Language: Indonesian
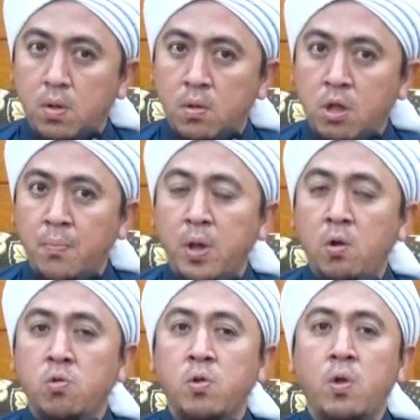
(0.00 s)
Sampai
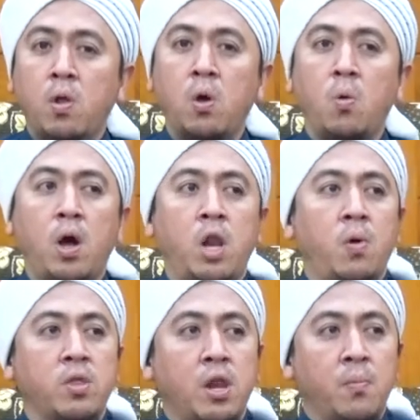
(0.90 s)
Rasul Shallallahu Alaihi
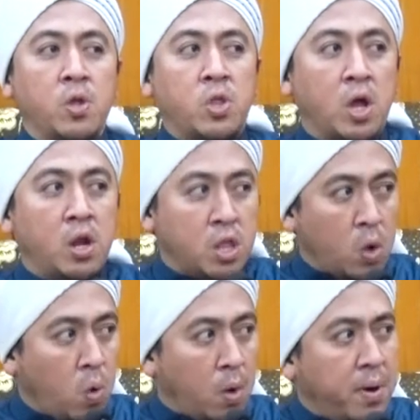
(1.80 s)
Wasallam ketika
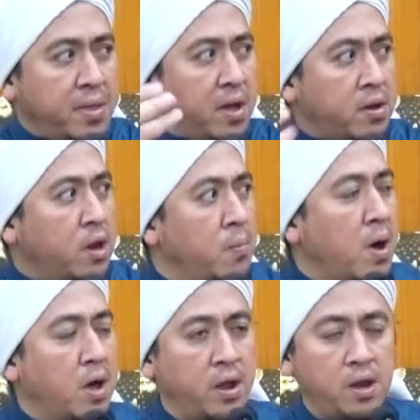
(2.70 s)
datang uang banyak dari
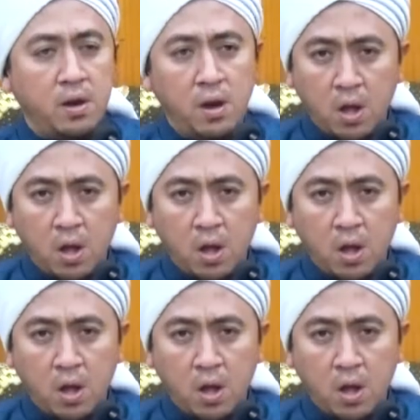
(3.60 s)
Bahrain,